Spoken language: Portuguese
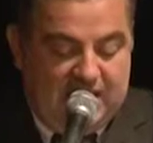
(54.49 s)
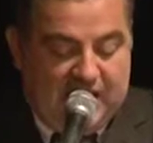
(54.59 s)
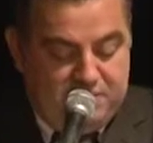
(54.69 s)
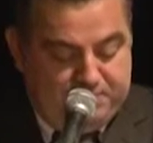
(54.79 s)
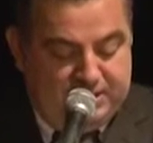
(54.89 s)

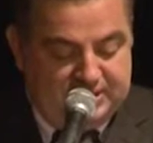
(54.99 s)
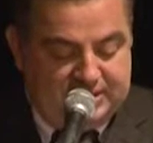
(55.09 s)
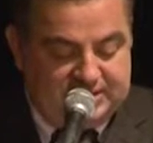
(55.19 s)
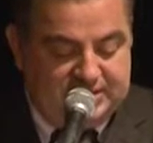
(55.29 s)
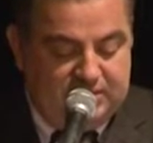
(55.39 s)
A
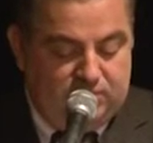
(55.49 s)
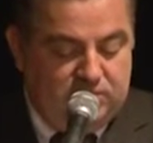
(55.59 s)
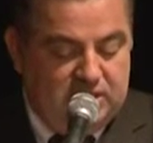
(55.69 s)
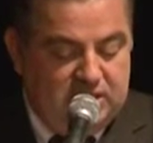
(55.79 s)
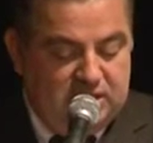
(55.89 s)
implantação
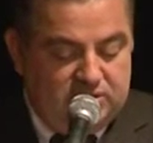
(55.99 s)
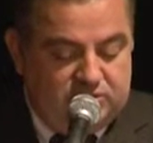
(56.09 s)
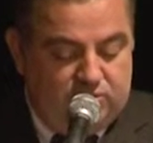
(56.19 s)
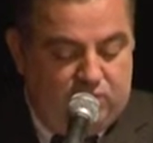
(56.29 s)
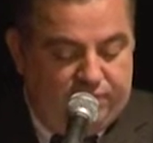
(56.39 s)

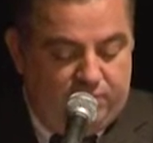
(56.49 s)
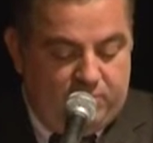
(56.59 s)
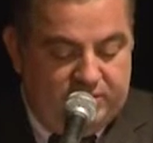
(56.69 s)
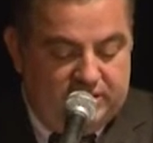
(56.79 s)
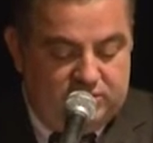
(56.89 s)
de um novo
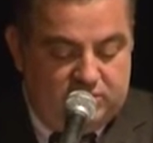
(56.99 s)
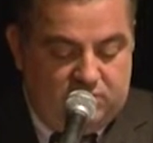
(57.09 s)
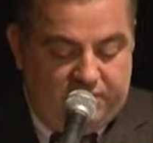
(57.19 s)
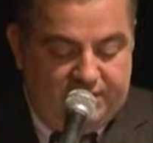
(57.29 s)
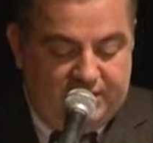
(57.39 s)
modelo de
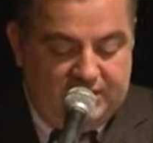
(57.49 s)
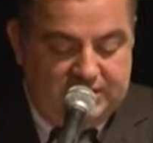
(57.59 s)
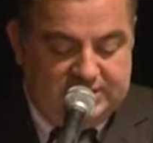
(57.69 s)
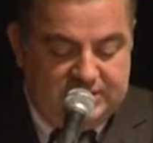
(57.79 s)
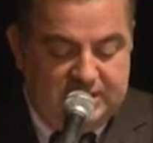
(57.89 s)

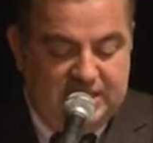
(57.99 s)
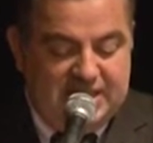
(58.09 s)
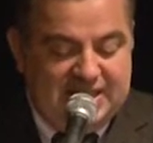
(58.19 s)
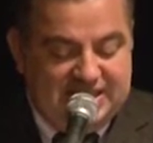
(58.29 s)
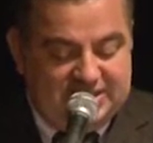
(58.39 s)
governança
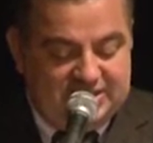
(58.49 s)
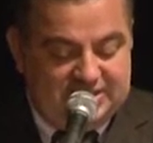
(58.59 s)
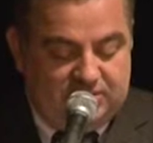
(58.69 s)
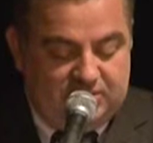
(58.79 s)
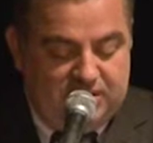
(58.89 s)
na
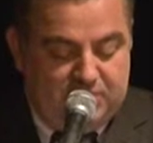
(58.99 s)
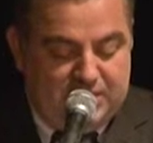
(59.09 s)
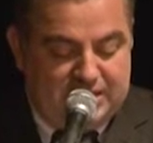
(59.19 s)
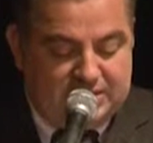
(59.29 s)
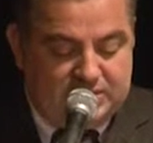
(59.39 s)
gestão
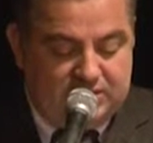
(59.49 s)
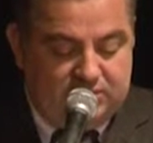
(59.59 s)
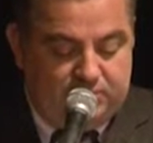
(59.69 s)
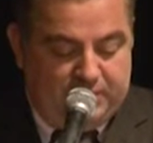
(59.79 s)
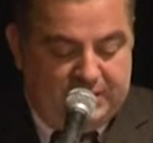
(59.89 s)
climática
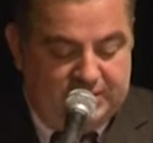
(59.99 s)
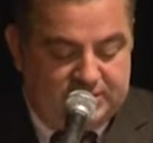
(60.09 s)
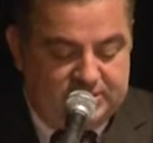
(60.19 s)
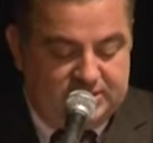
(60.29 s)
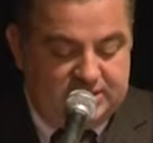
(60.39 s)
do
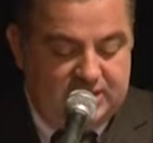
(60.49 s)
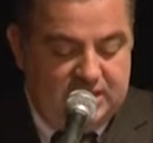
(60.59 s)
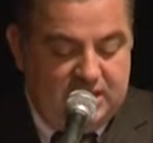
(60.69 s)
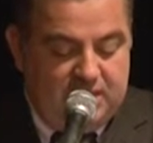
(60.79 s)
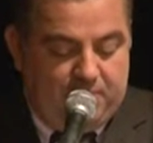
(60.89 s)
país,
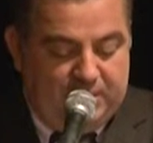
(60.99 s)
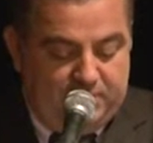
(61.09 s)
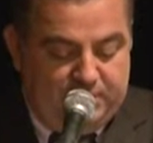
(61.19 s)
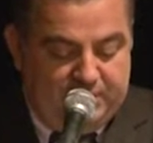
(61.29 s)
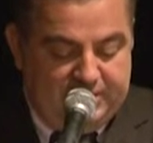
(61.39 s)
para
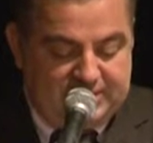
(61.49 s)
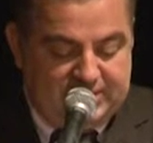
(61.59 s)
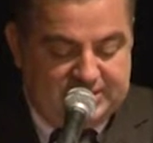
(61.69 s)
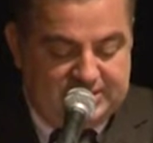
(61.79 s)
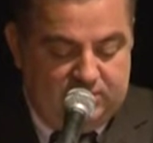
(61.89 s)

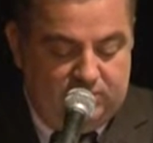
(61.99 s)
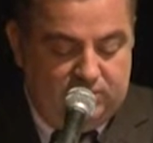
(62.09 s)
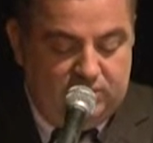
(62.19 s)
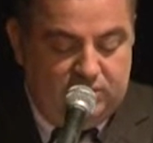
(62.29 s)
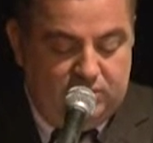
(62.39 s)
implementação
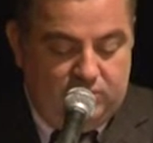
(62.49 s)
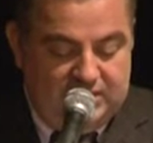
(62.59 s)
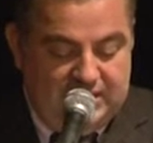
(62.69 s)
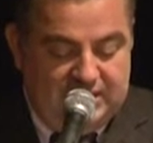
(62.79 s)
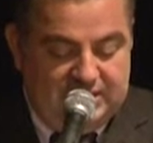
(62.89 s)
do
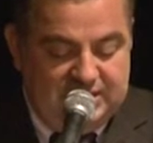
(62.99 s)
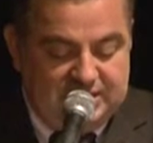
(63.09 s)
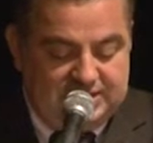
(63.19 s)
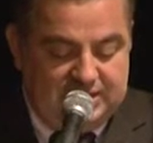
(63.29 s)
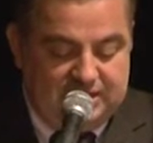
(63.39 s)

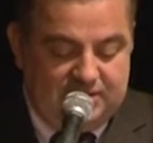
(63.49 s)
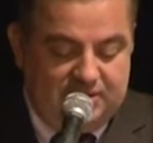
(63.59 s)
INDC,